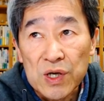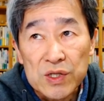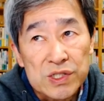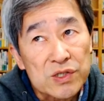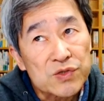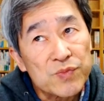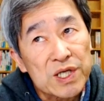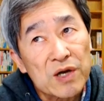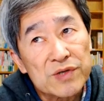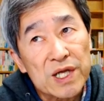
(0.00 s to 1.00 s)
4月3
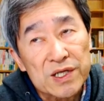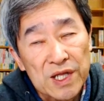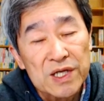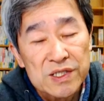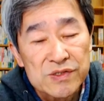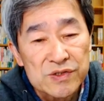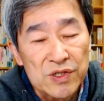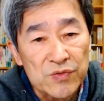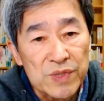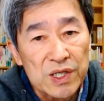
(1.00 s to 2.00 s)
日ぐらいかな気づい
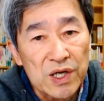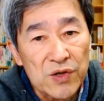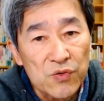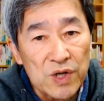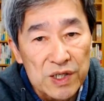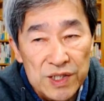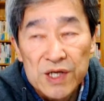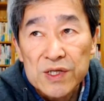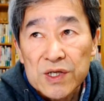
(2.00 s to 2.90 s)
たの3日か4日かな